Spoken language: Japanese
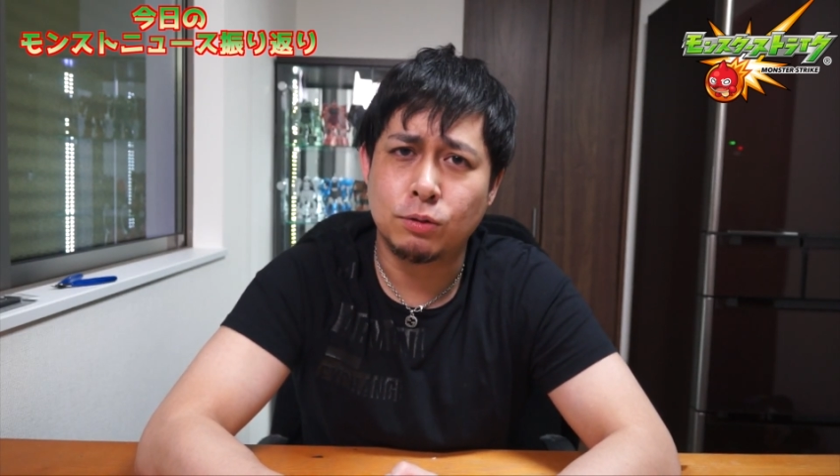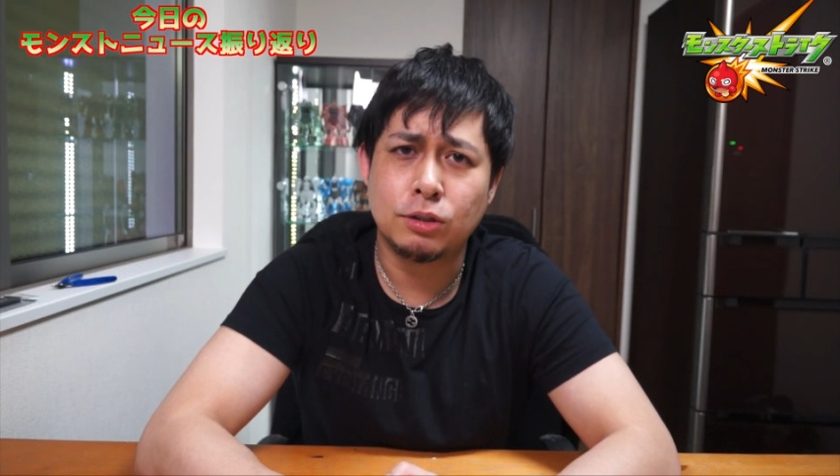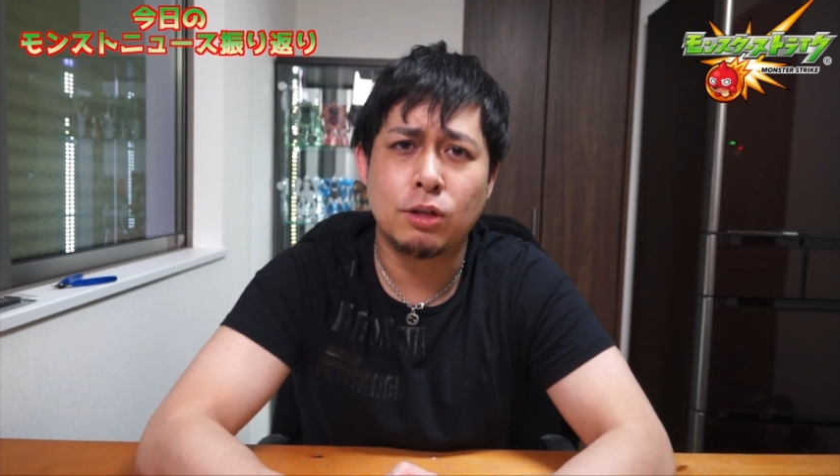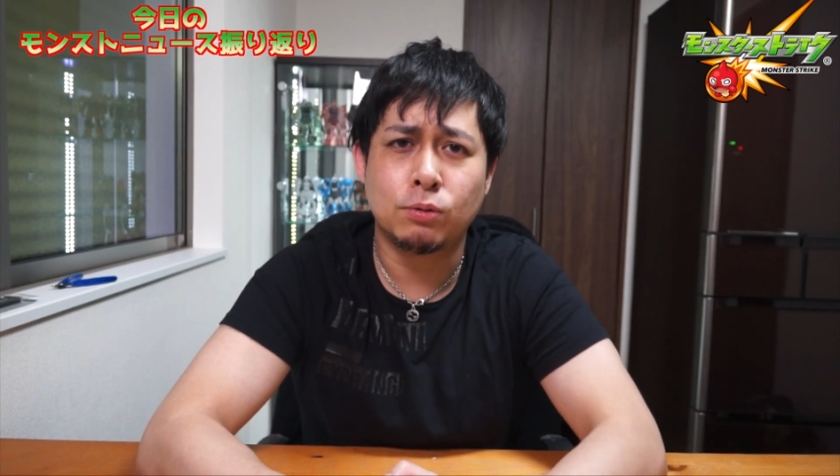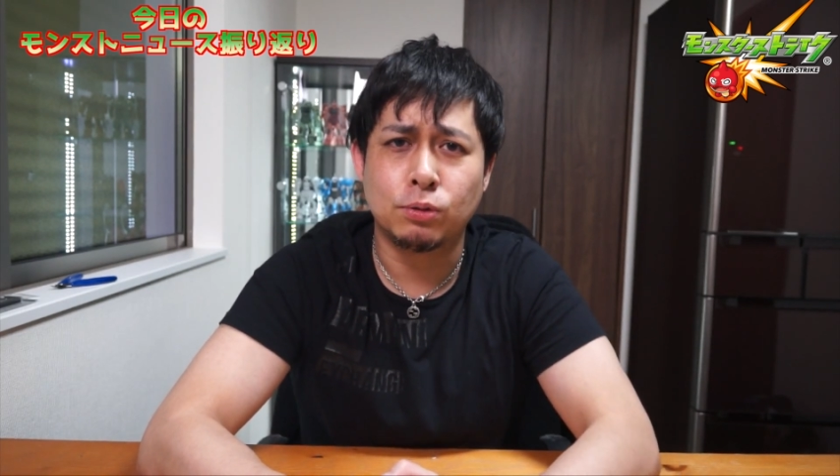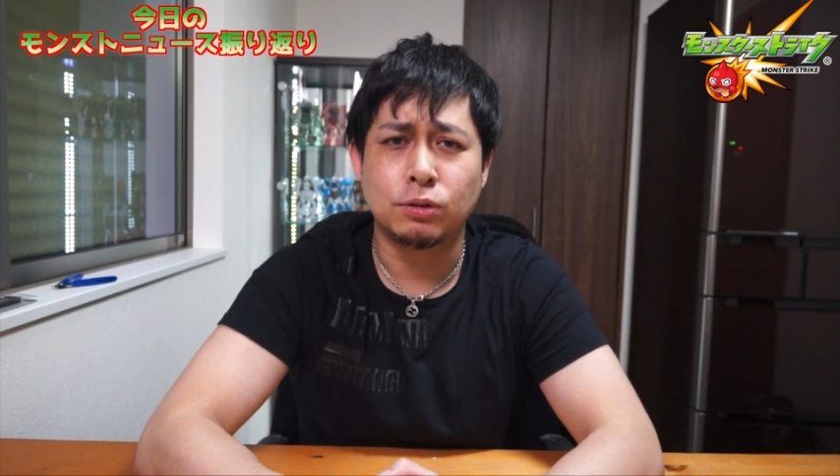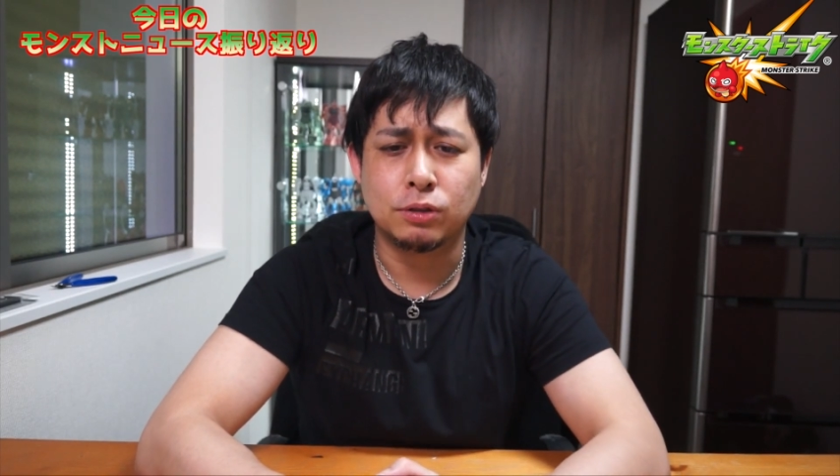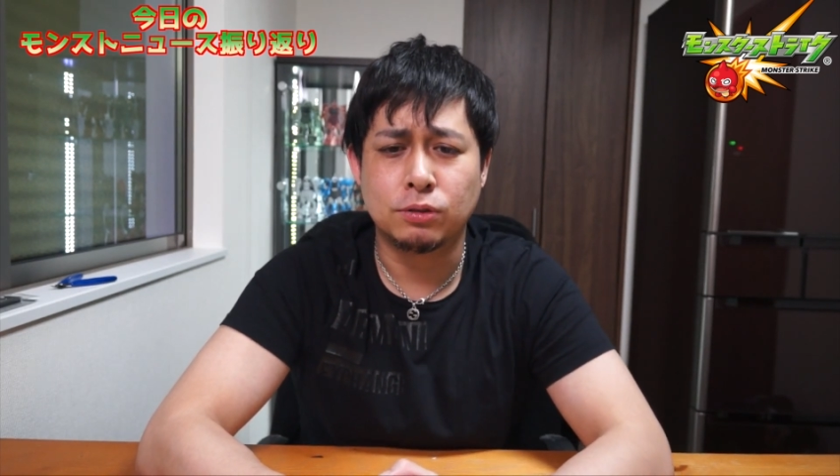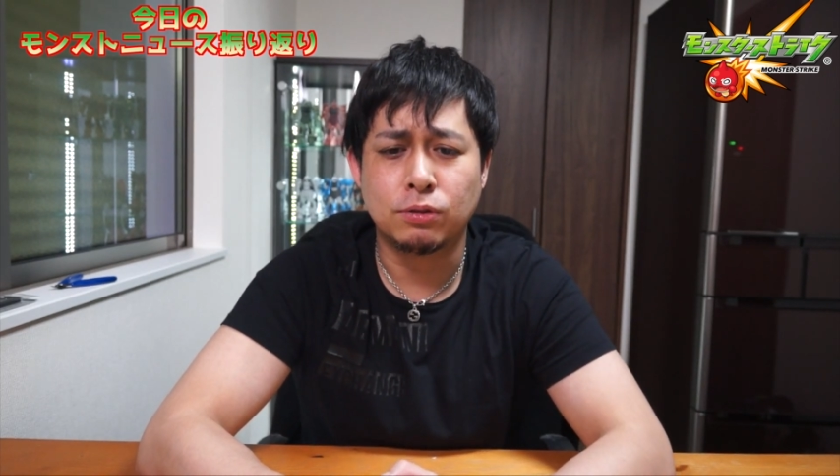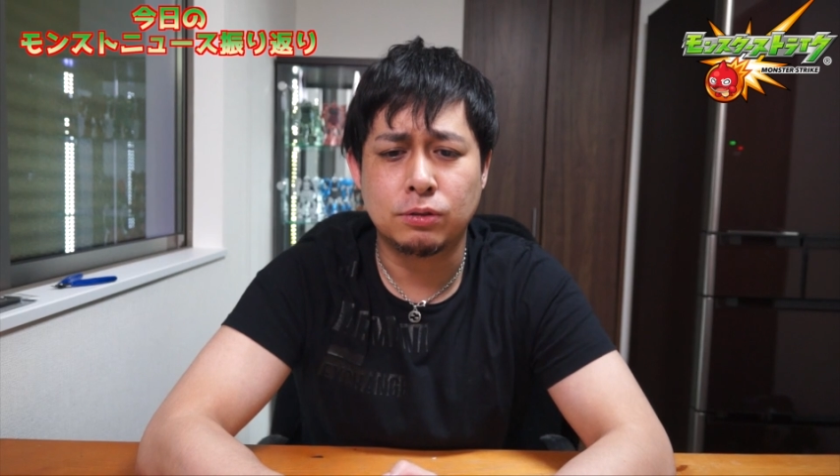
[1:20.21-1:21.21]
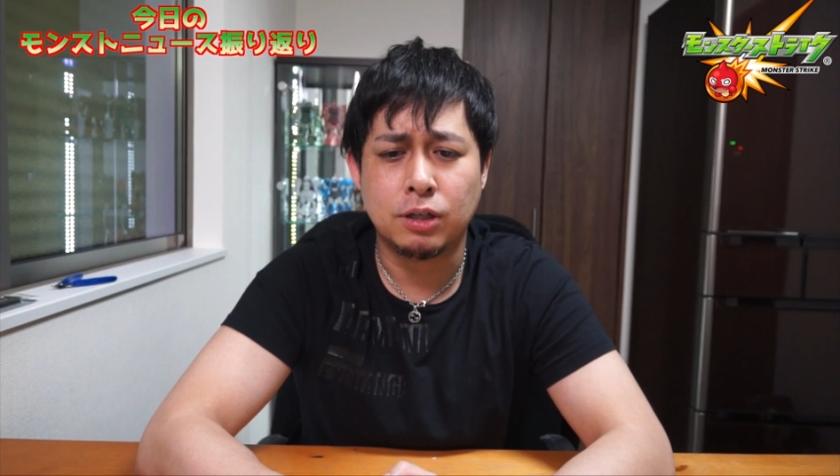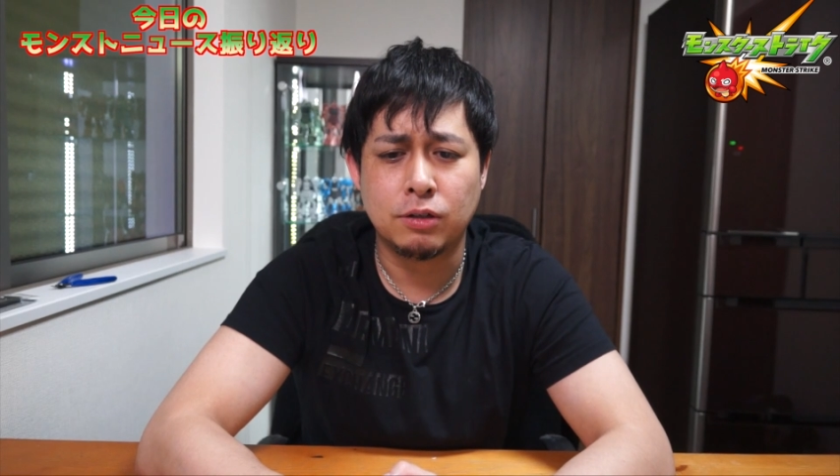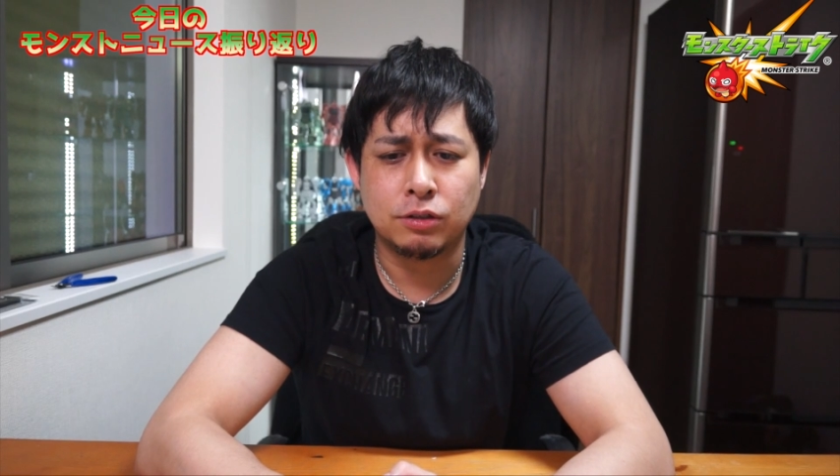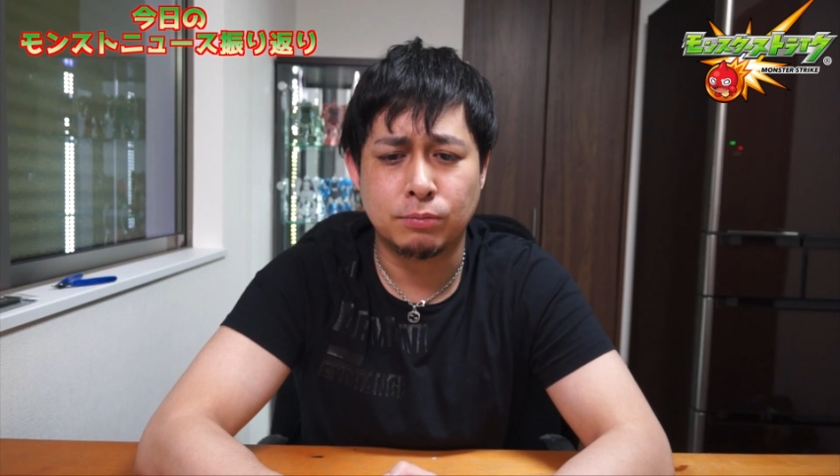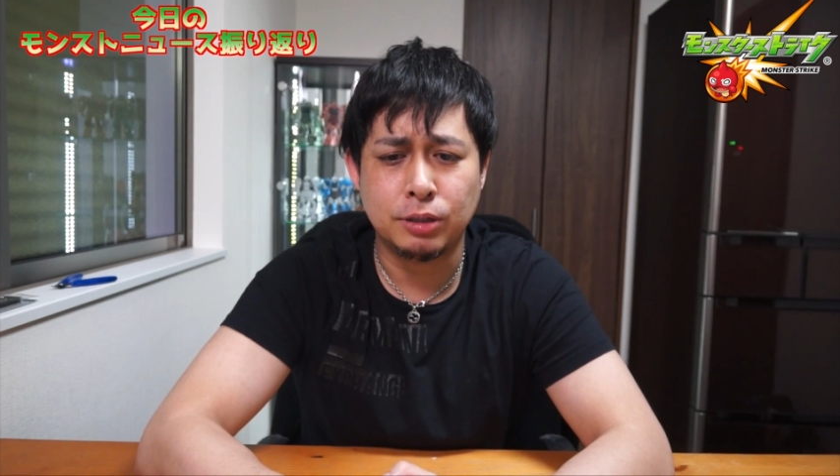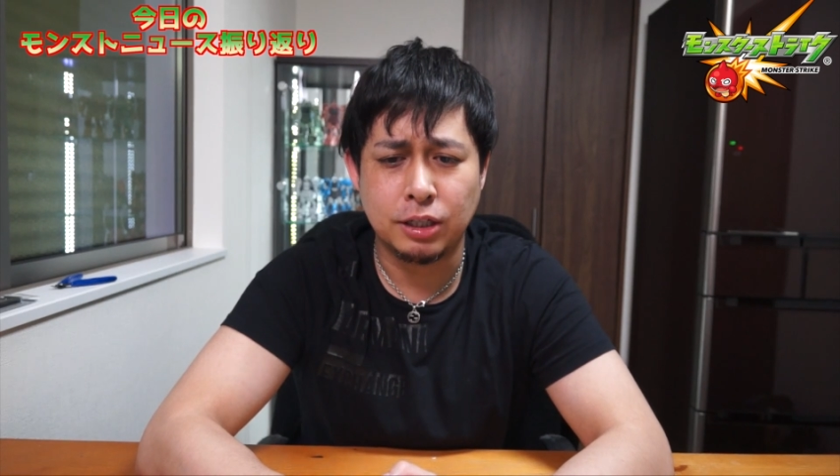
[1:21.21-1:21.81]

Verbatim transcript: 当然のごとくそういう系のやつを見